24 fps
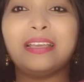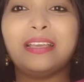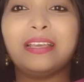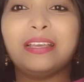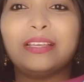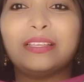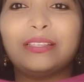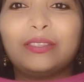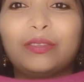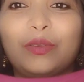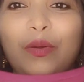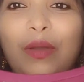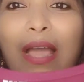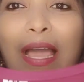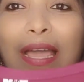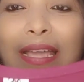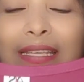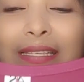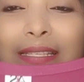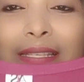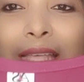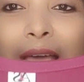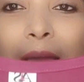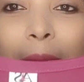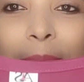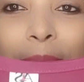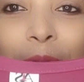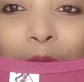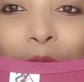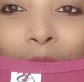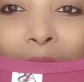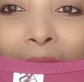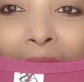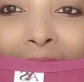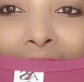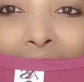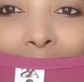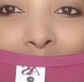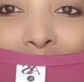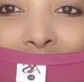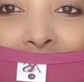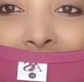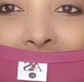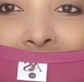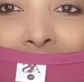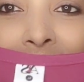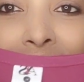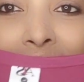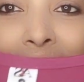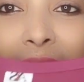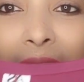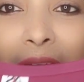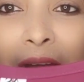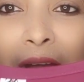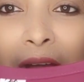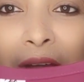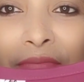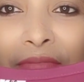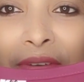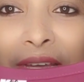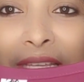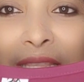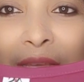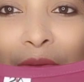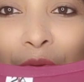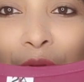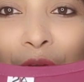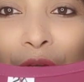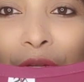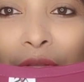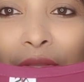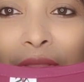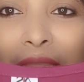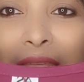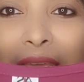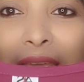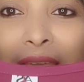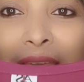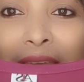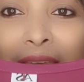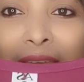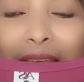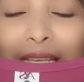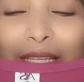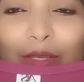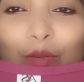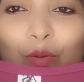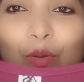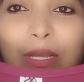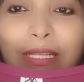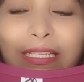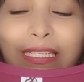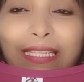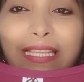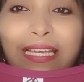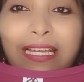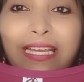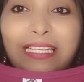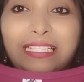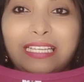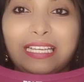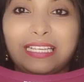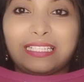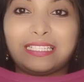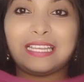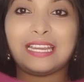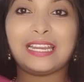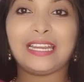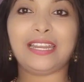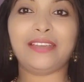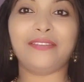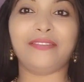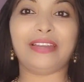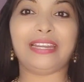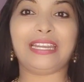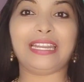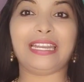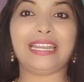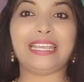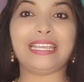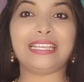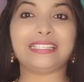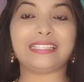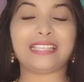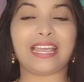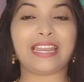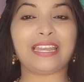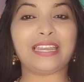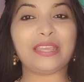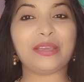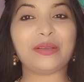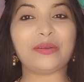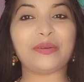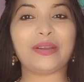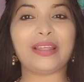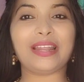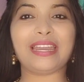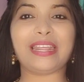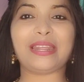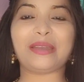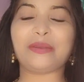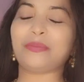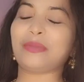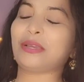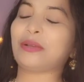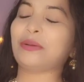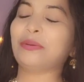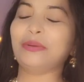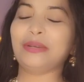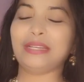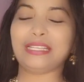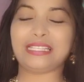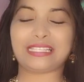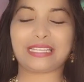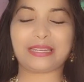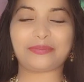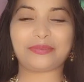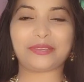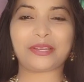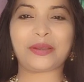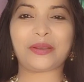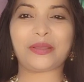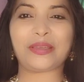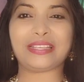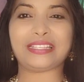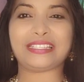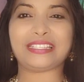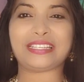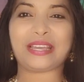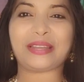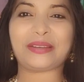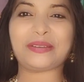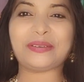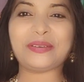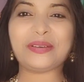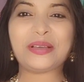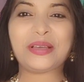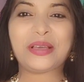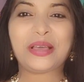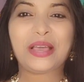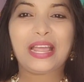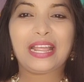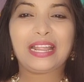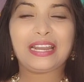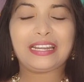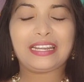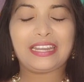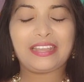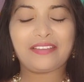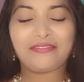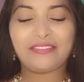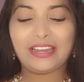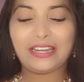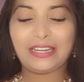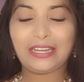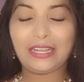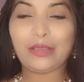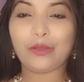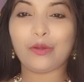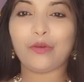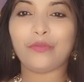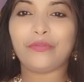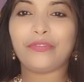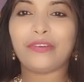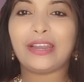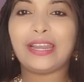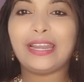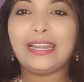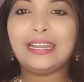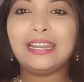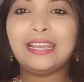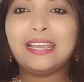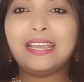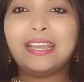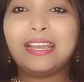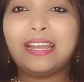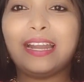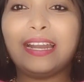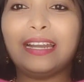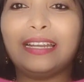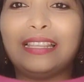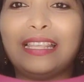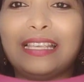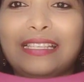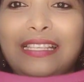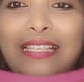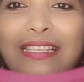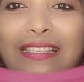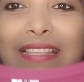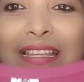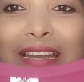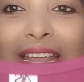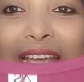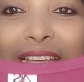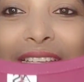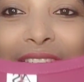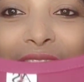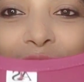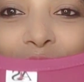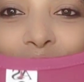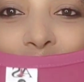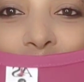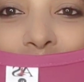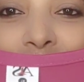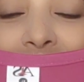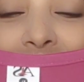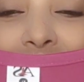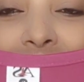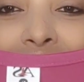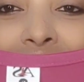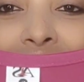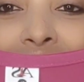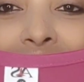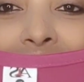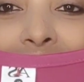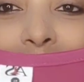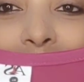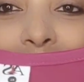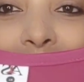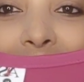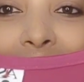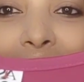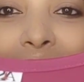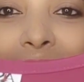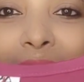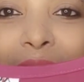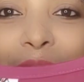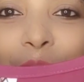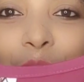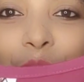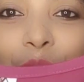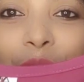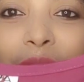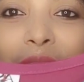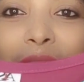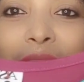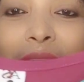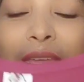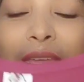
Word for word: సో గైస్ అప్ టు ఎయిటీ పర్సెంట్ ఆఫ్ అయితే ఉంటుంది సో ఖచ్చితంగా చెక్ చేయండి వీటి లింక్స్ అన్నీ కూడా నేను మీకు డిస్క్రిప్షన్లో ఇచ్చాను డెఫినెట్లీ గో ఫర్ ఇట్ అండ్ దిస్ ఈస్ ద నెక్స్ట్ కుర్తీ మనకి కుర్తీ